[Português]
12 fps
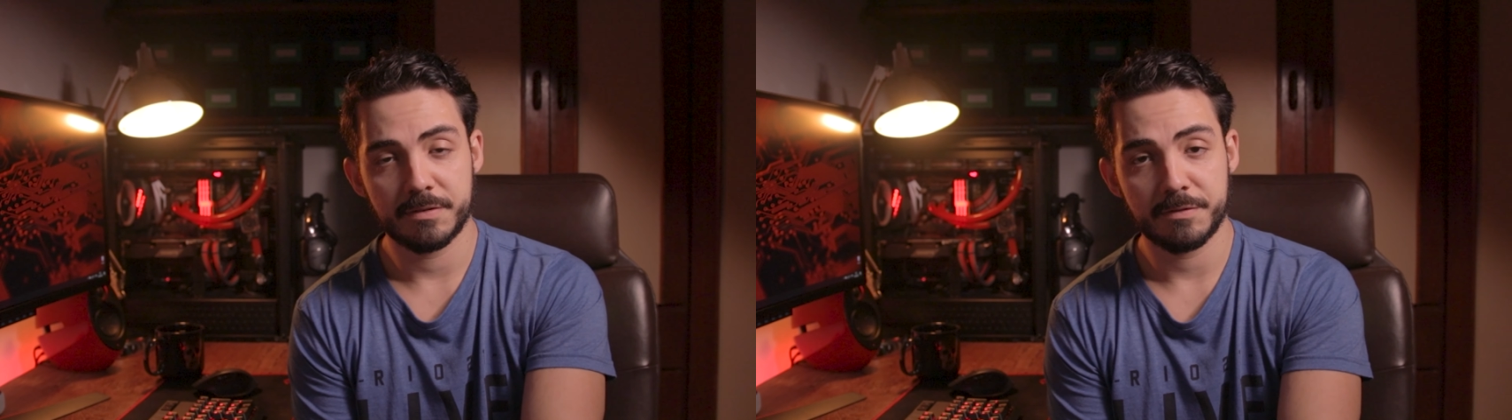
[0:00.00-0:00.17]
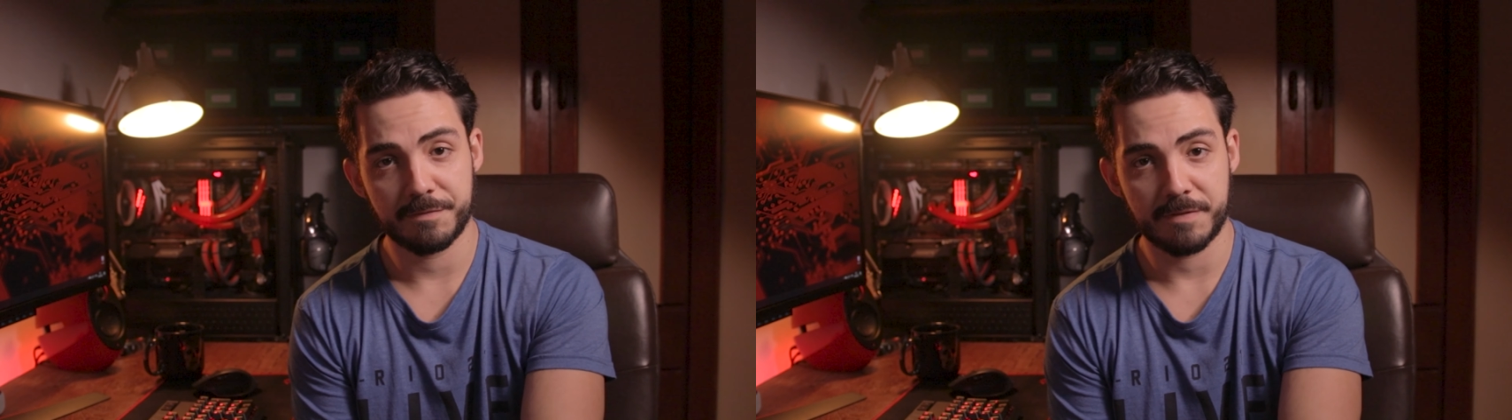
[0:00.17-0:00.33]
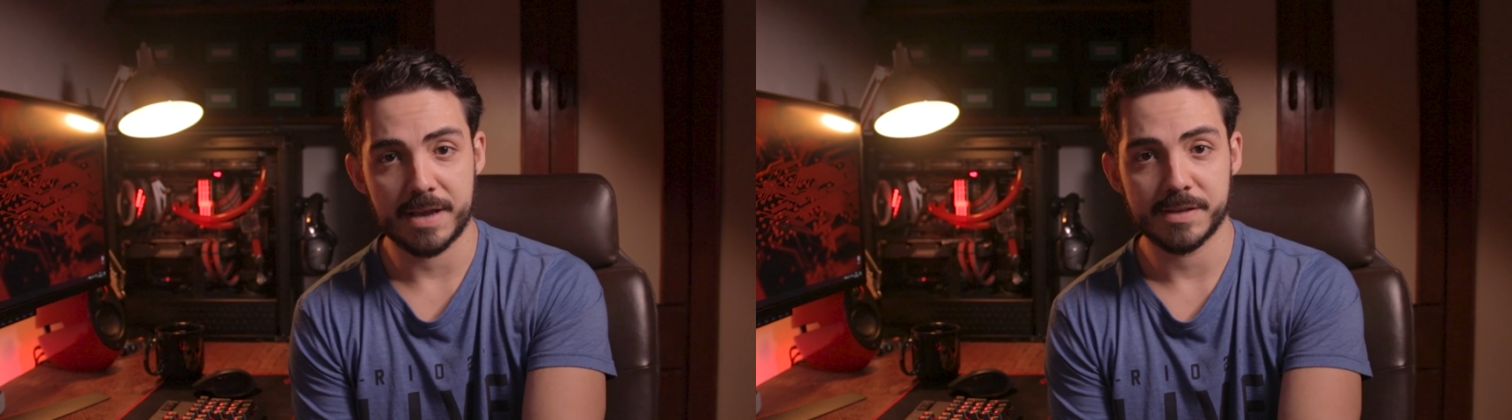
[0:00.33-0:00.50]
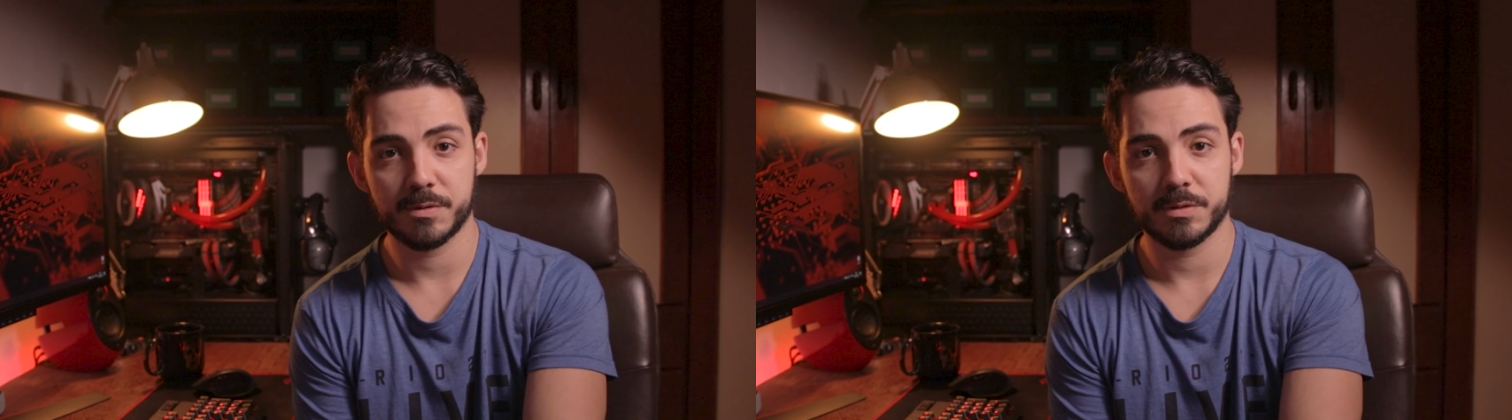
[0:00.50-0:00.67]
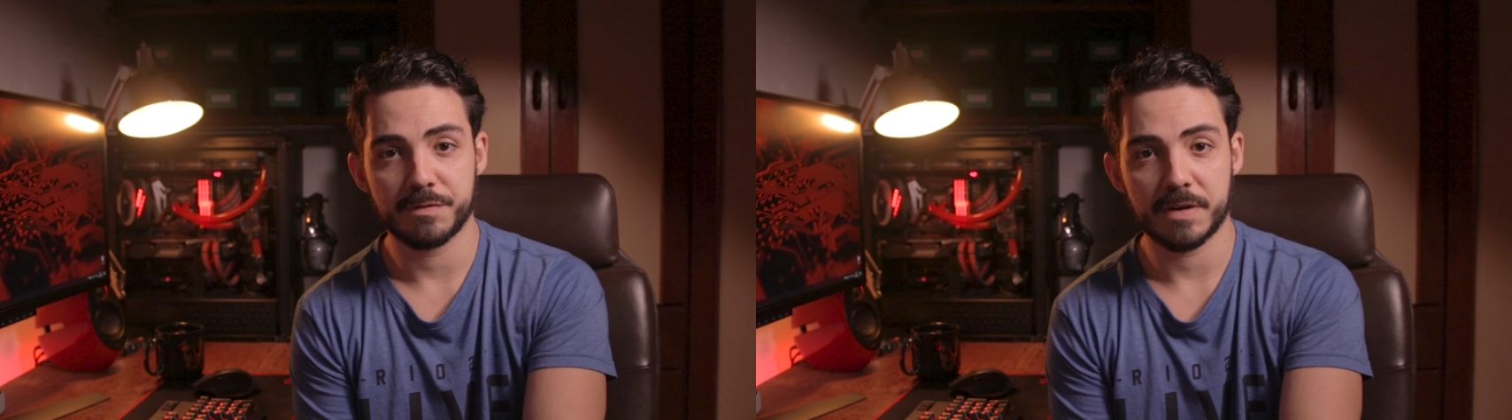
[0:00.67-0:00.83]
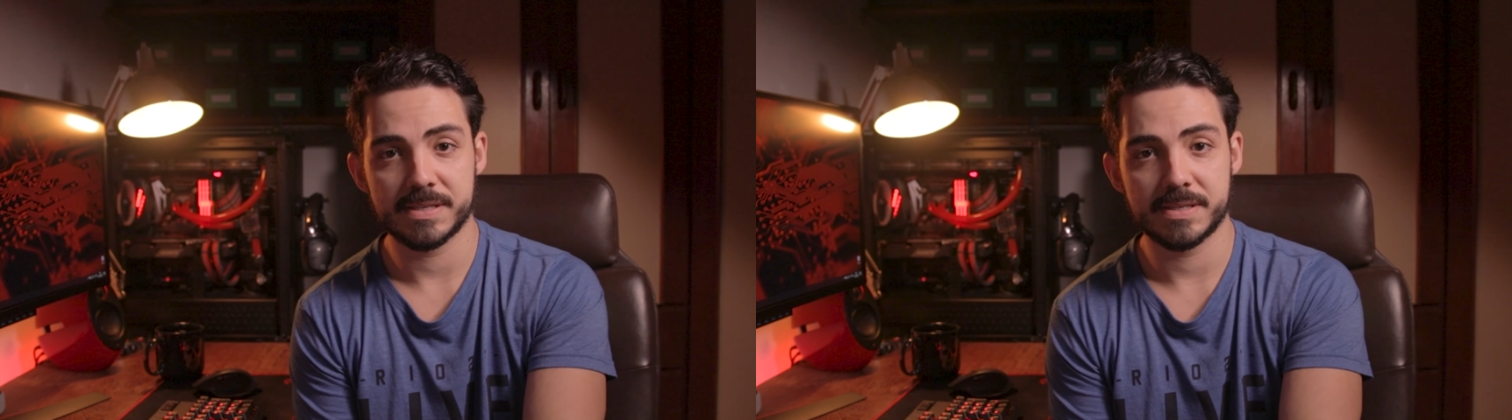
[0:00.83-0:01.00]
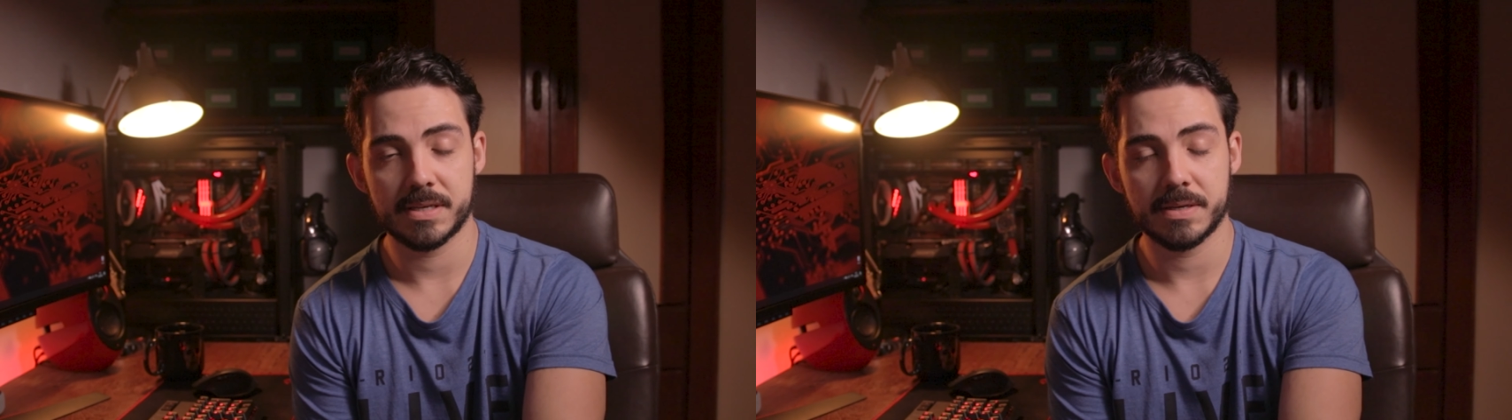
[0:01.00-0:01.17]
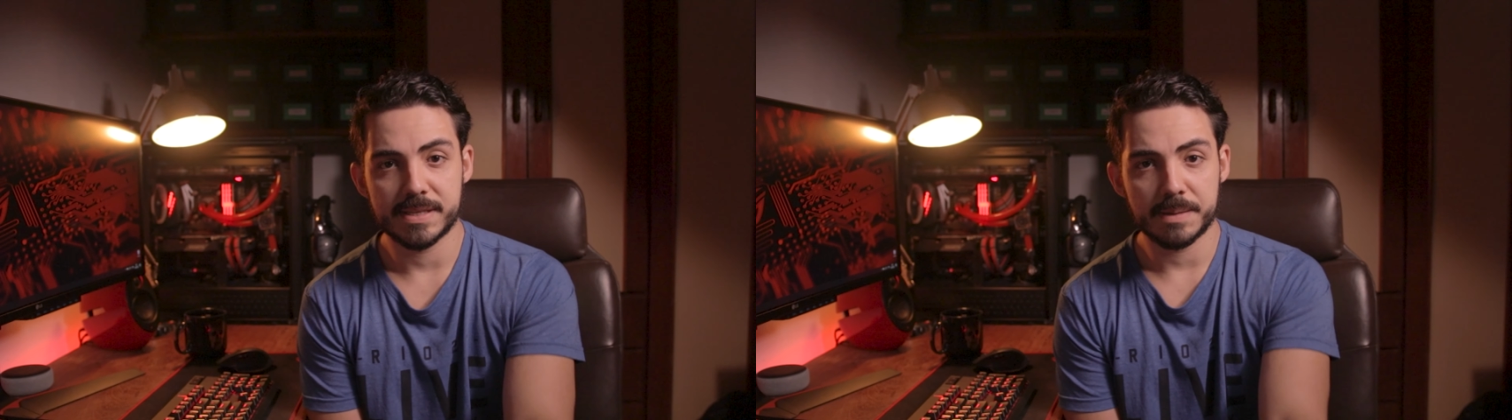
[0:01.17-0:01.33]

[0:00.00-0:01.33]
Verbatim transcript: e fácil de fazer